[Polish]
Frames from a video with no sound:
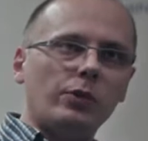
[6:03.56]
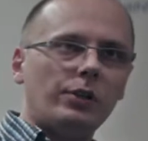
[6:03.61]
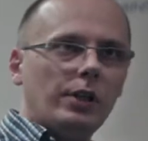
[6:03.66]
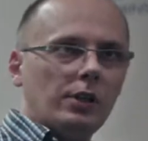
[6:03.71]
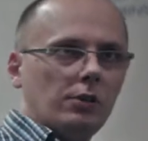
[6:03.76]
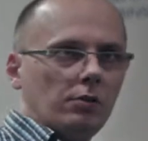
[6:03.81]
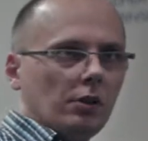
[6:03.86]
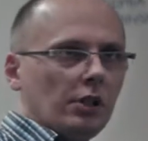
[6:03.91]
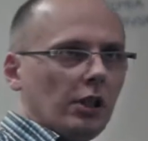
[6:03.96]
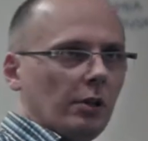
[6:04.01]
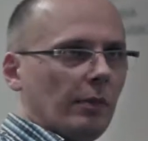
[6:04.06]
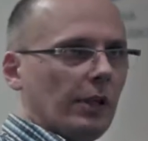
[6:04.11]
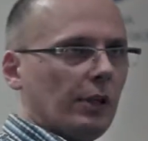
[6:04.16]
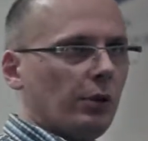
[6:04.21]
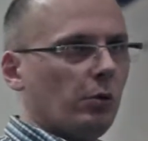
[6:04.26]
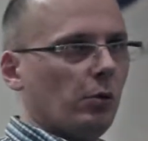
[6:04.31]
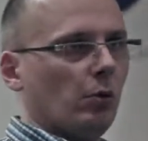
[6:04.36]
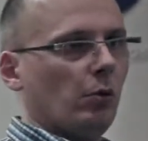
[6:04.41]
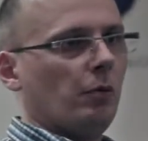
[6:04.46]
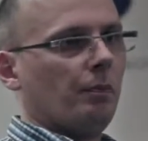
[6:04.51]
podejściu do
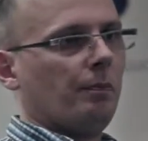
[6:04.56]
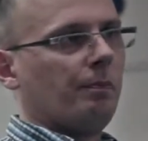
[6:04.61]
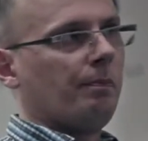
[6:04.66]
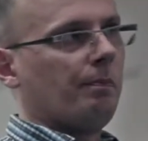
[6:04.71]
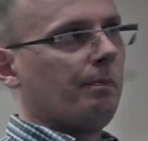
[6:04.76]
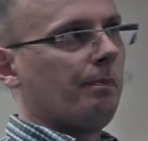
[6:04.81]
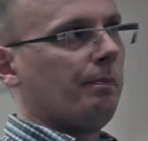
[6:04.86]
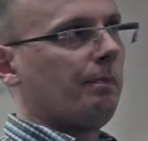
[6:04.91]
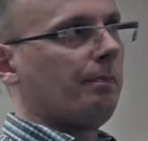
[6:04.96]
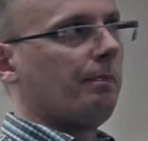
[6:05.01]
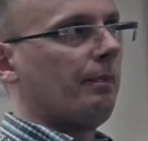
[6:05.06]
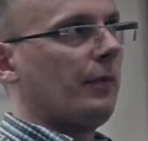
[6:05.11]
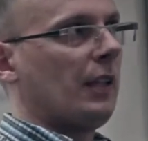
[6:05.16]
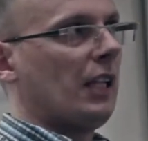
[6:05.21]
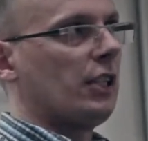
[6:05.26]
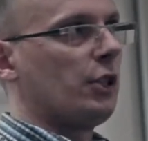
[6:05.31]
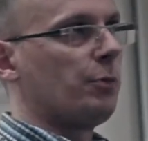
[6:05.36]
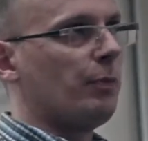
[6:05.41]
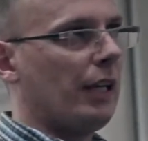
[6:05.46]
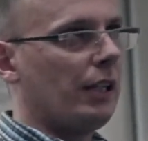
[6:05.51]
tematu
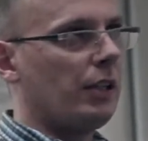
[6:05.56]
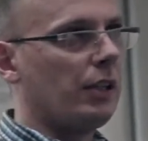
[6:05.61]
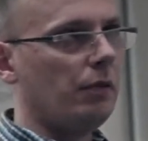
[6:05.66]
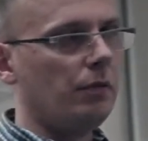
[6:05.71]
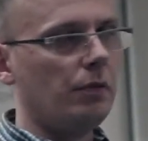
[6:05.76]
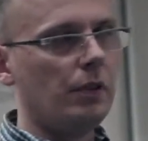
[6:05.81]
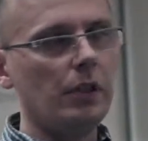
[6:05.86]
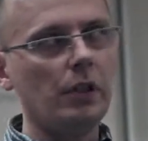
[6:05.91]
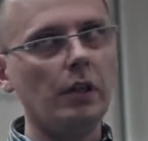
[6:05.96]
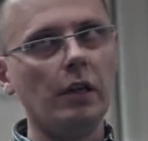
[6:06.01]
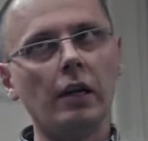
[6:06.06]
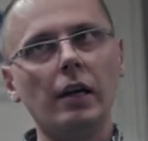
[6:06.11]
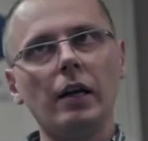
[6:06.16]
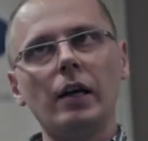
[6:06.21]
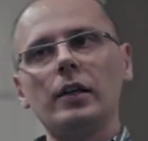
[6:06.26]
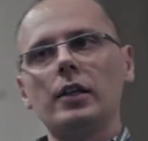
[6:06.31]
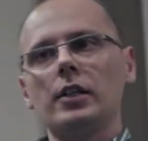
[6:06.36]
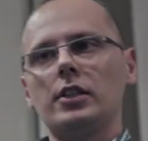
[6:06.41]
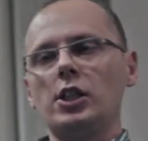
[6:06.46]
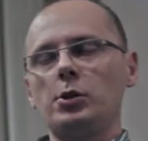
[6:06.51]
Smart TV
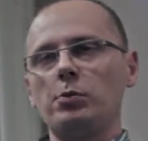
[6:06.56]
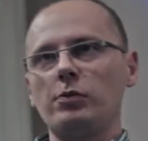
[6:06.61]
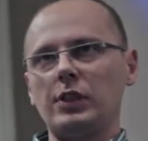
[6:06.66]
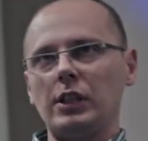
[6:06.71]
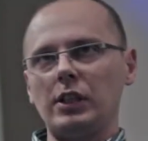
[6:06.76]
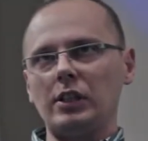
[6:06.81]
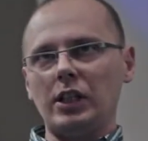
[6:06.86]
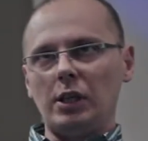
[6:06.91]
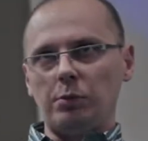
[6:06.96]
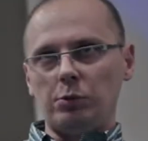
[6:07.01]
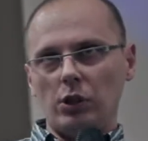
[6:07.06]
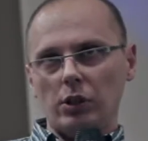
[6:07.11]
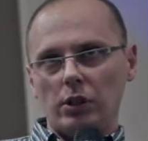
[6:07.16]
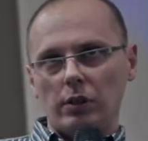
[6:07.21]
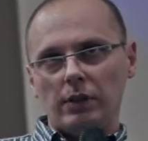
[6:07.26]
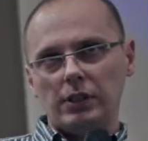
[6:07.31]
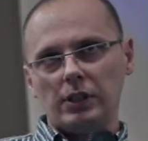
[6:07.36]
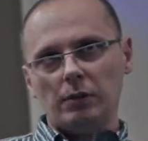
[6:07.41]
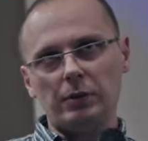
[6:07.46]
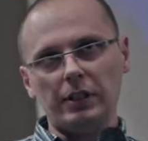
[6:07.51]
jesteśmy w stanie tak
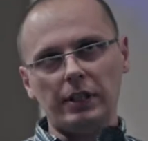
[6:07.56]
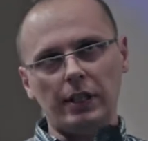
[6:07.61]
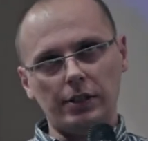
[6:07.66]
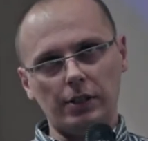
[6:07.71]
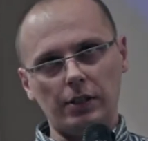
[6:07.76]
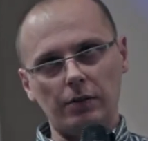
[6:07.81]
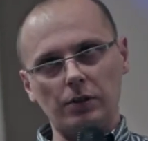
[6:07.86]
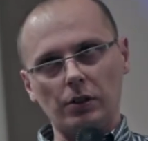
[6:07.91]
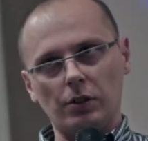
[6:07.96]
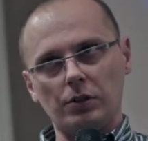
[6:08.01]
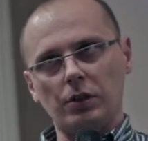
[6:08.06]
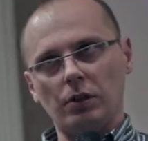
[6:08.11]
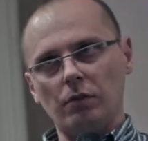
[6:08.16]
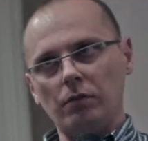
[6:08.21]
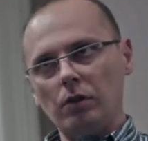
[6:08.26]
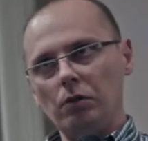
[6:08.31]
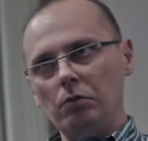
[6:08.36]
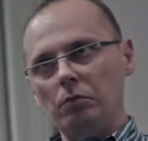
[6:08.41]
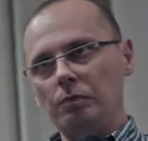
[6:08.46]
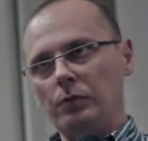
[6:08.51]
przygotować aplikację
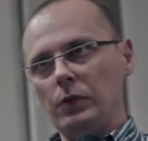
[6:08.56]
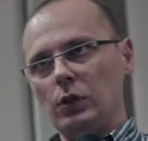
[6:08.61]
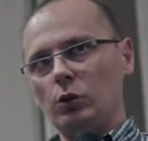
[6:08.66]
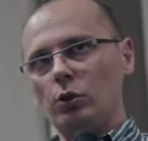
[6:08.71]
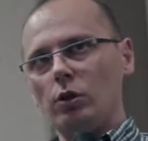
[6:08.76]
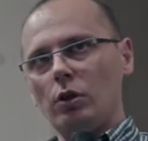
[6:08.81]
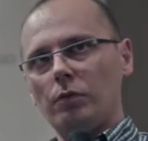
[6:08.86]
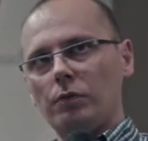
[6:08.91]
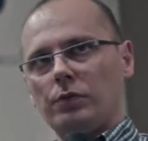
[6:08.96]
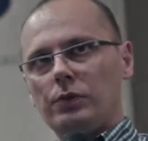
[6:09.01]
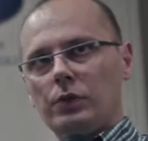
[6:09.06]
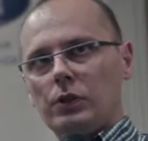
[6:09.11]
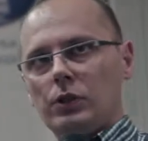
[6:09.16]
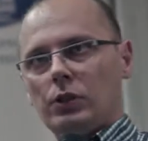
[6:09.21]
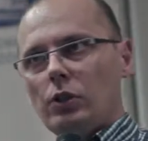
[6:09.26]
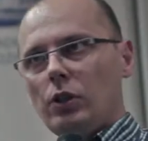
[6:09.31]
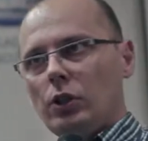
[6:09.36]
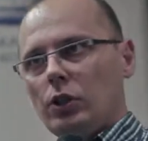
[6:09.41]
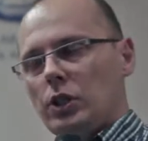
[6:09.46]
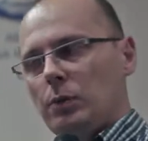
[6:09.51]
wzorcową, którą w
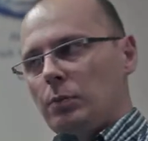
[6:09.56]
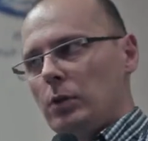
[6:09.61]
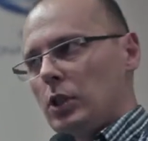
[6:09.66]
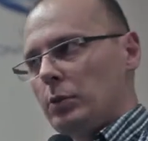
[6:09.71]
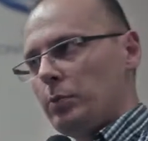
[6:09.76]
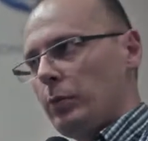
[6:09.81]
dość szybki